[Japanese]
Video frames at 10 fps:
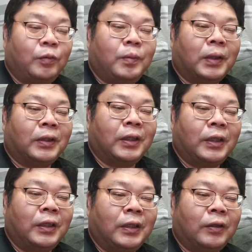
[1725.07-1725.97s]
予備
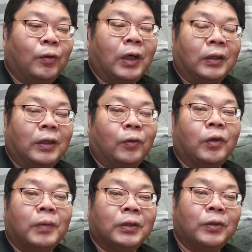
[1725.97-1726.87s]
バッテリーを買って
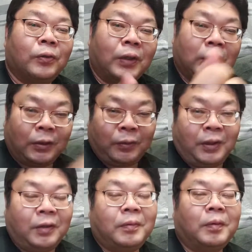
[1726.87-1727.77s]
おけば、それをガチャッ
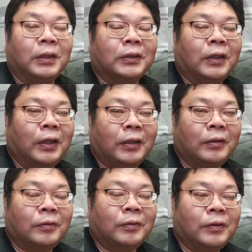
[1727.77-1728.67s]
と入れればまだ使え
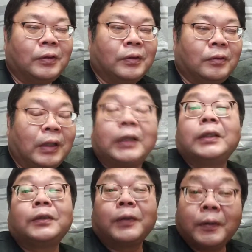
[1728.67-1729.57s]
るわ
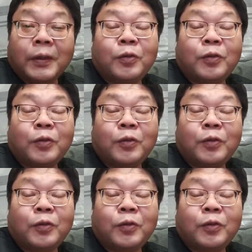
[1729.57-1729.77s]
けですよね。